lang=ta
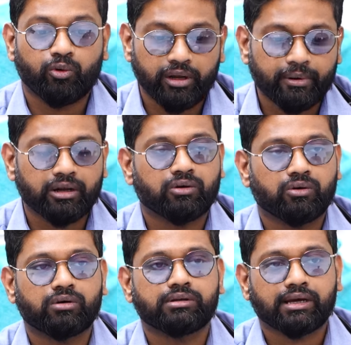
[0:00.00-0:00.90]

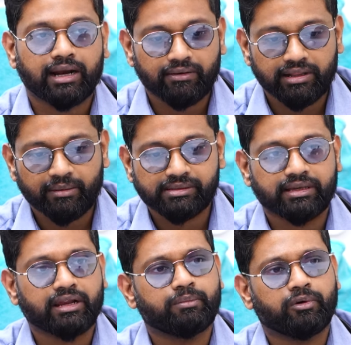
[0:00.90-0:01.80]
குடிப்பழக்கம் அளவுக்கு அதிகமாக
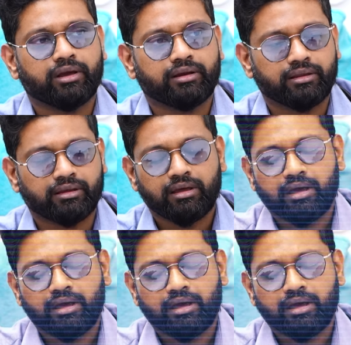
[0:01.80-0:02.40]
சிகரெட் கிடைக்கிறது